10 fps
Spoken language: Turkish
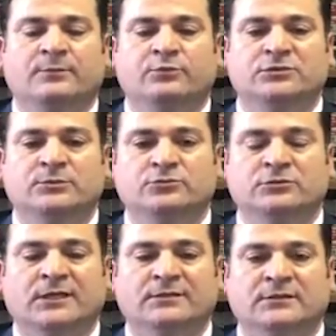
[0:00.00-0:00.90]
e, burada
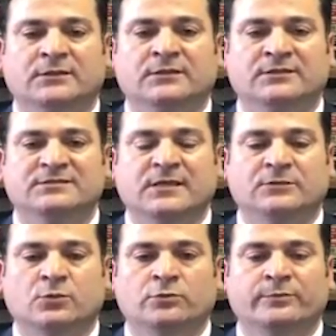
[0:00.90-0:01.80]
bulunan e,
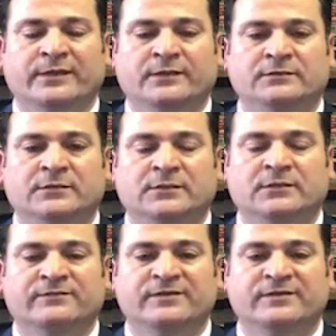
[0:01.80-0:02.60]
yasal olmayan e,